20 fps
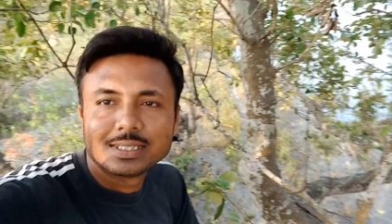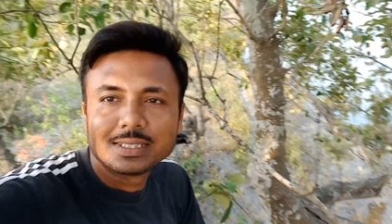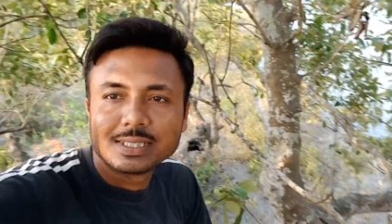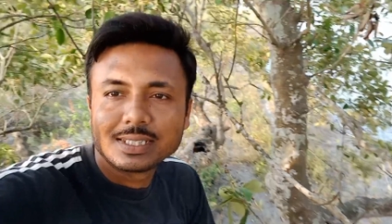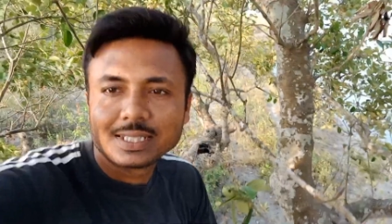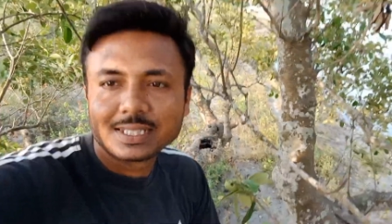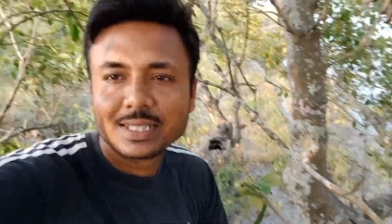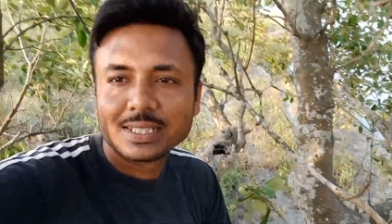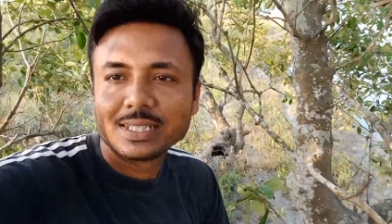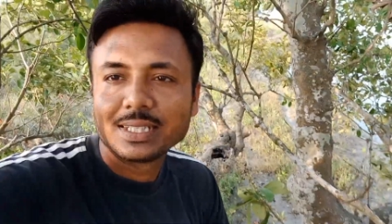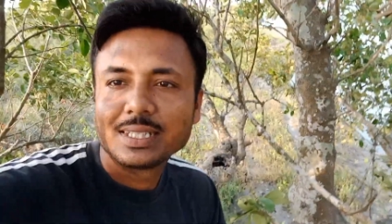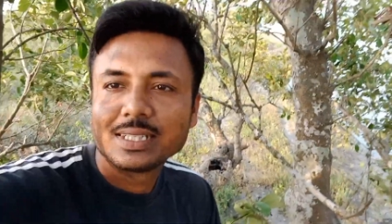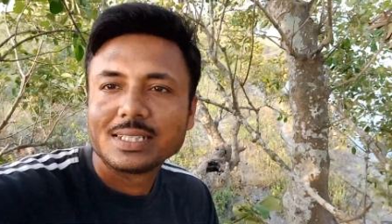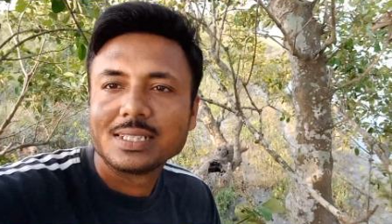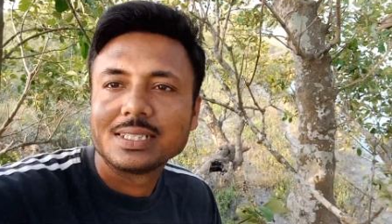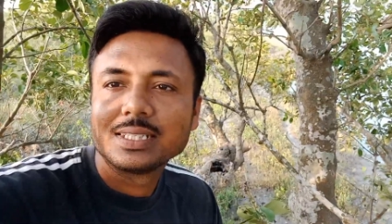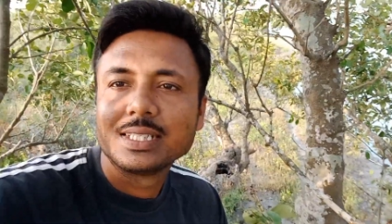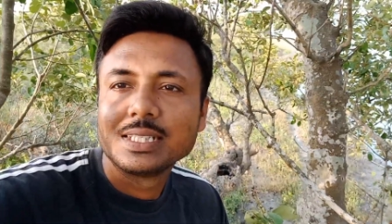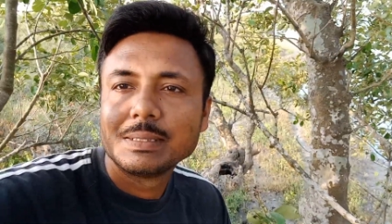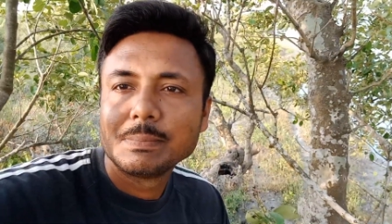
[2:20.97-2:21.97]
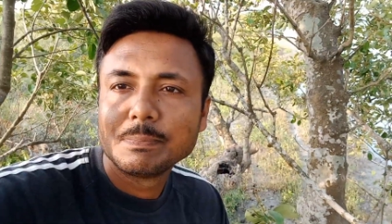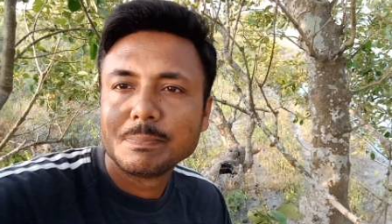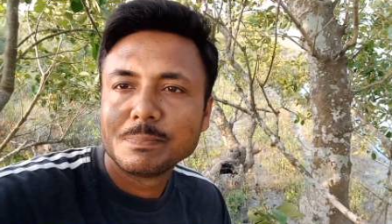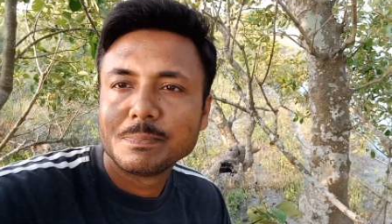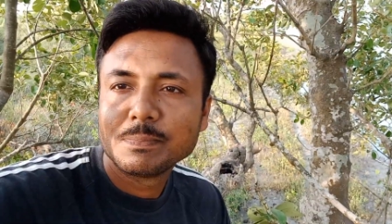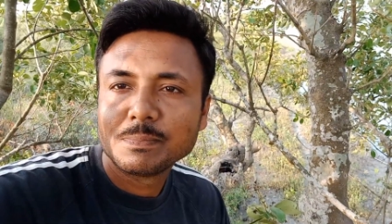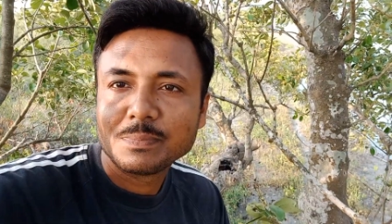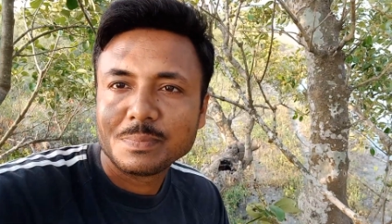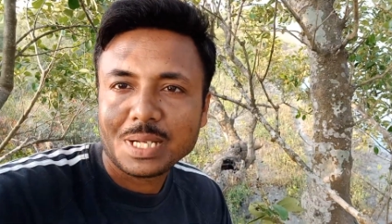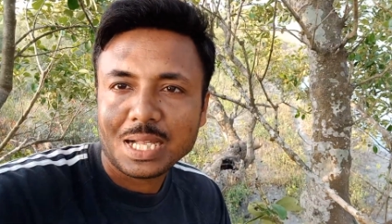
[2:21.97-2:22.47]
যে ডিম
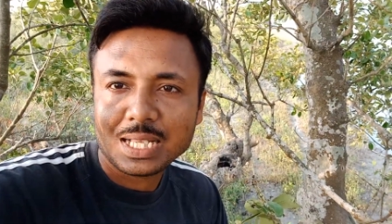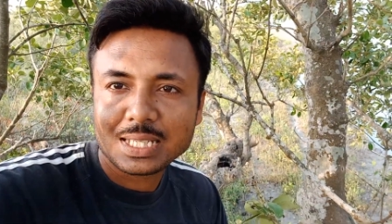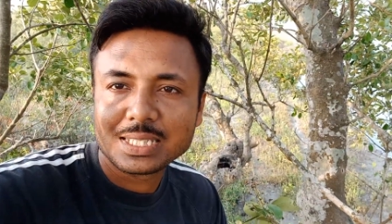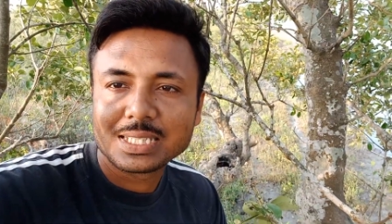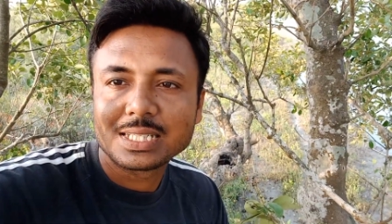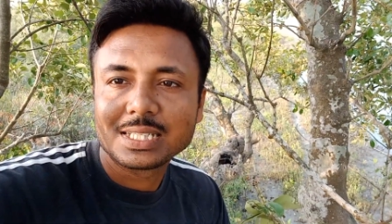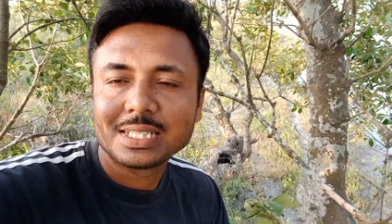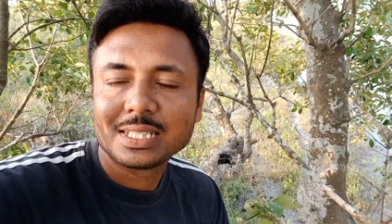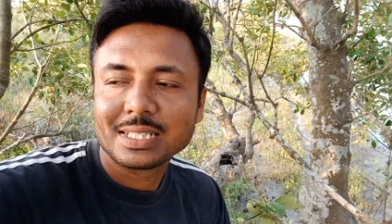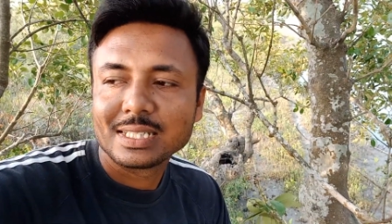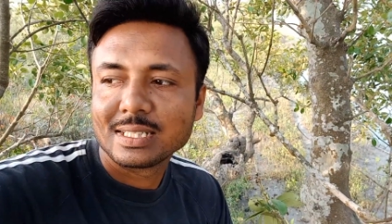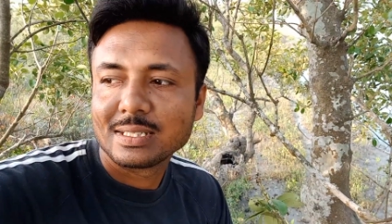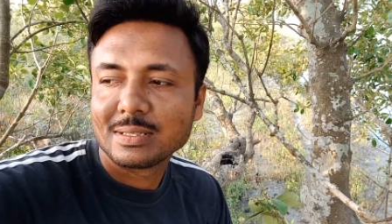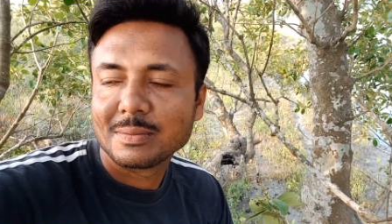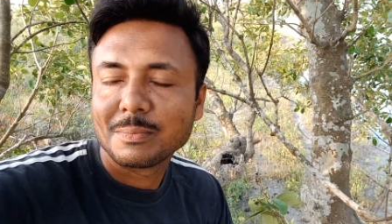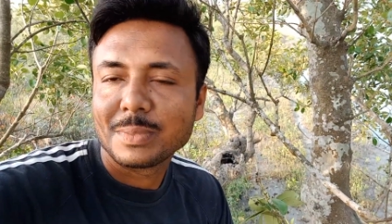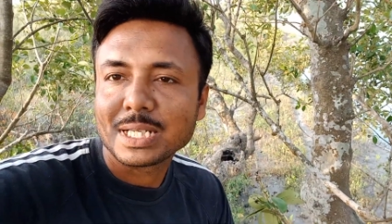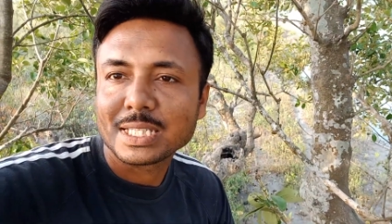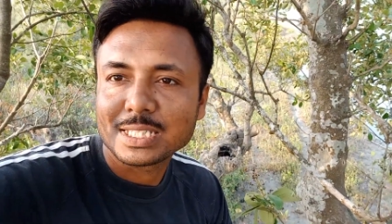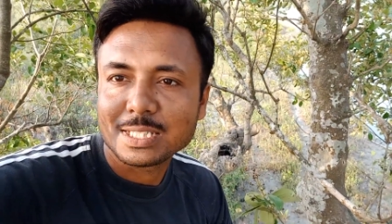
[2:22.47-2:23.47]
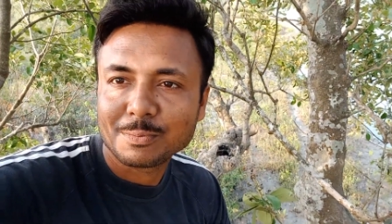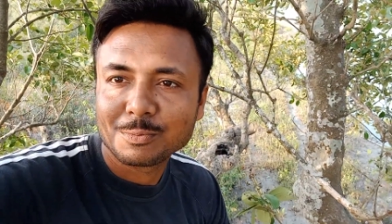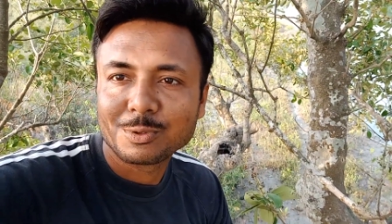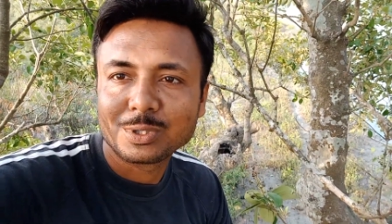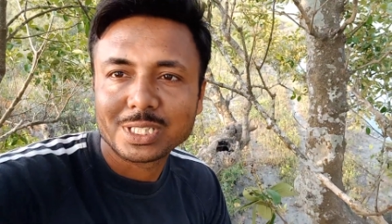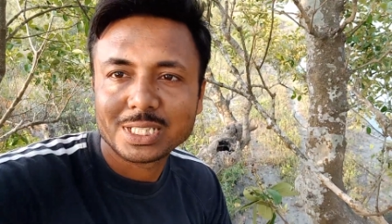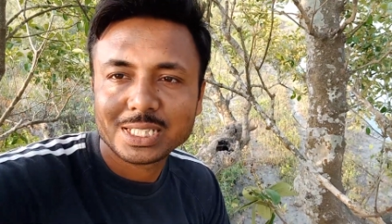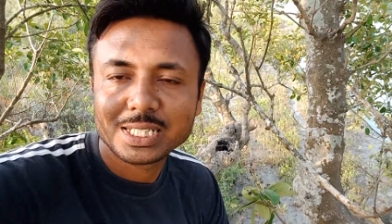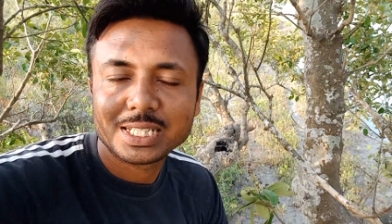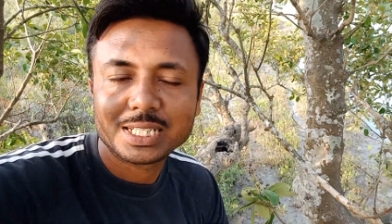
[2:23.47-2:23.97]
আছে বাচ্চা
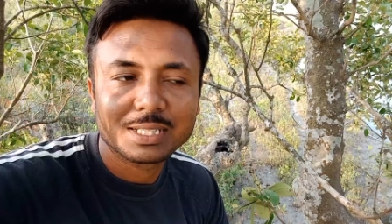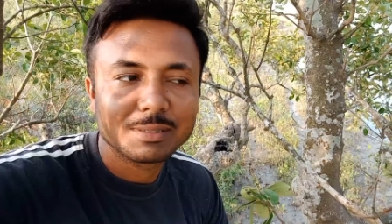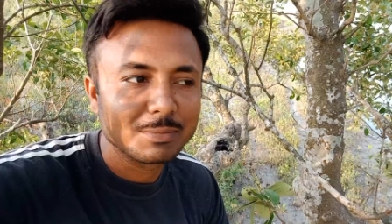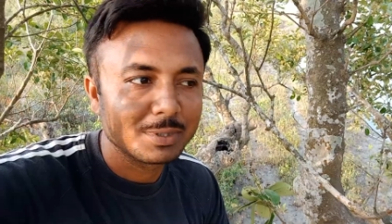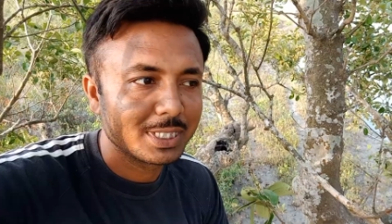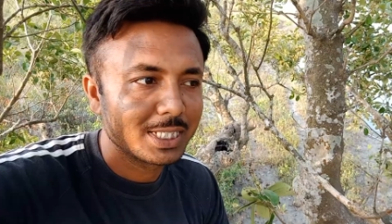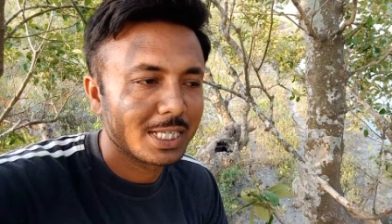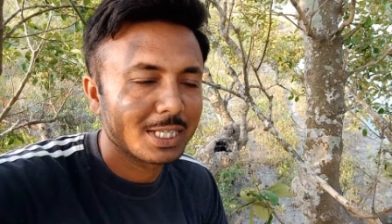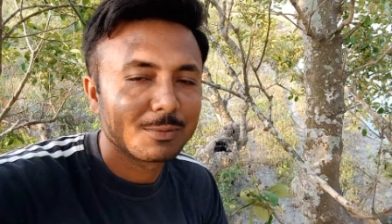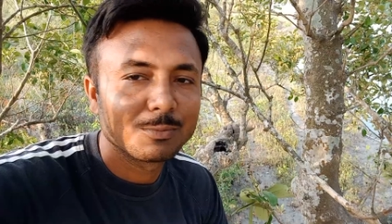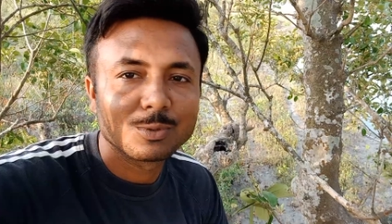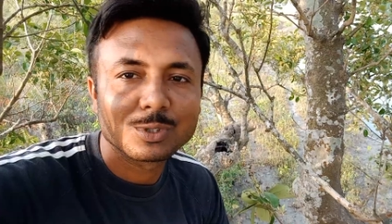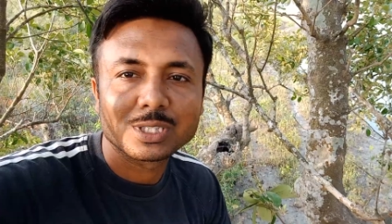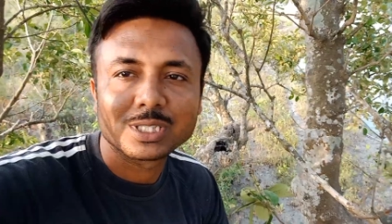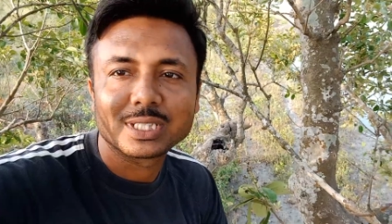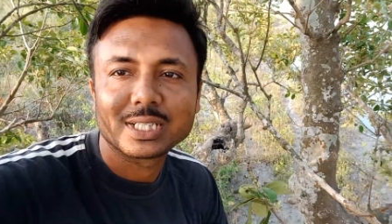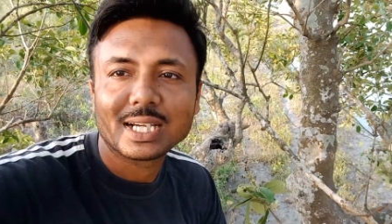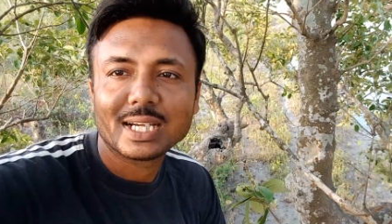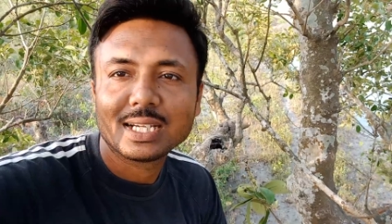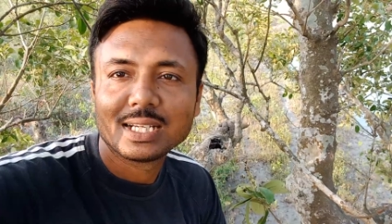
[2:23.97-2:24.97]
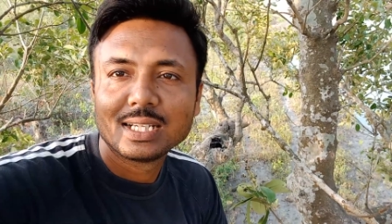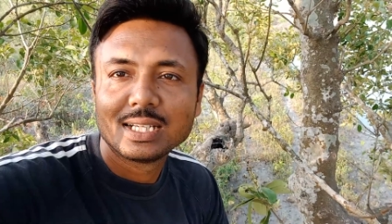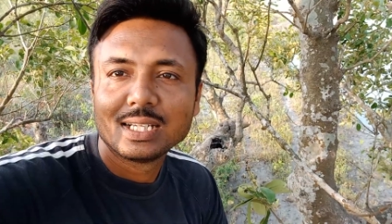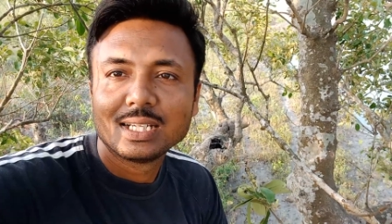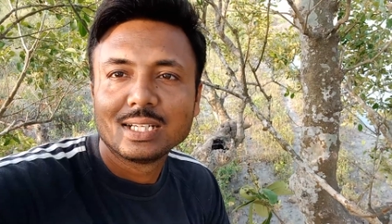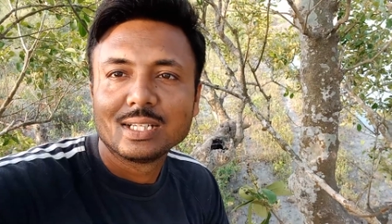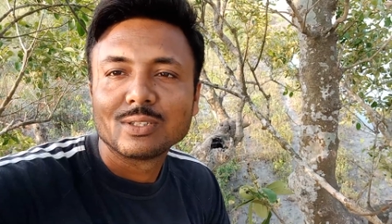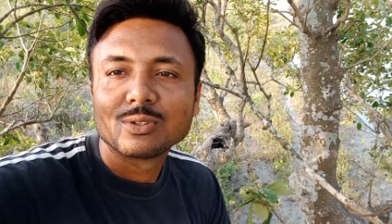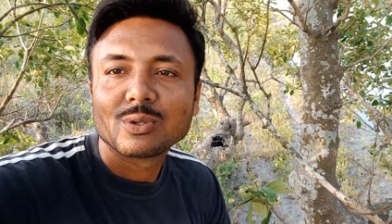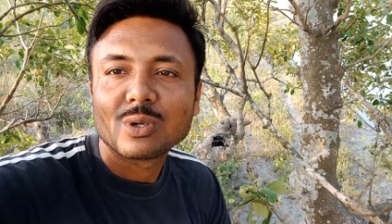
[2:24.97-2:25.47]
ফুটেছে নাকি আমি দেখব সেটা
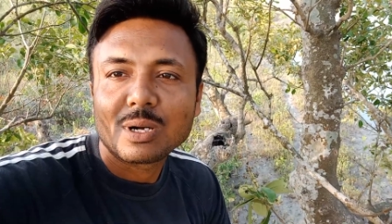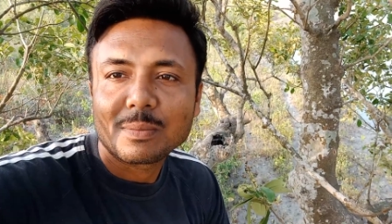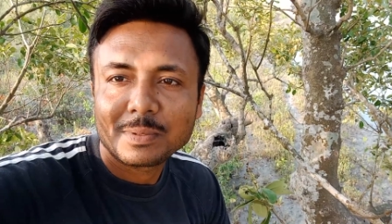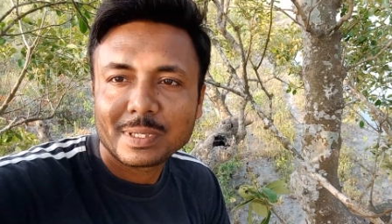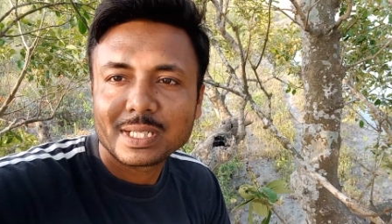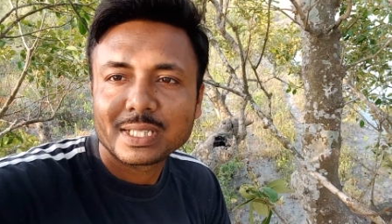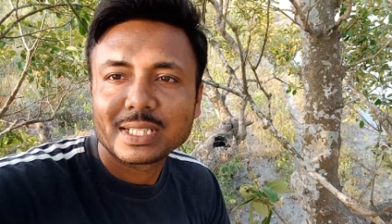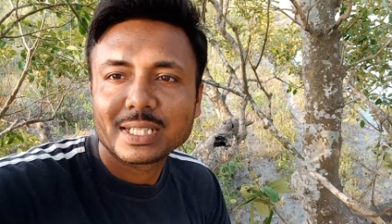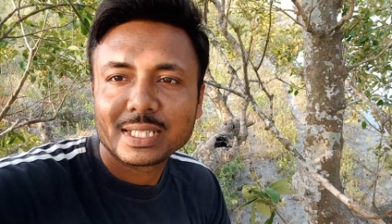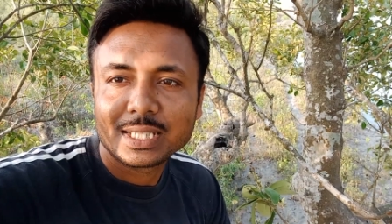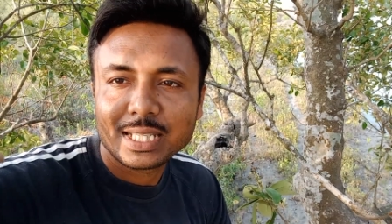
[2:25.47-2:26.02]
তো আপনাদের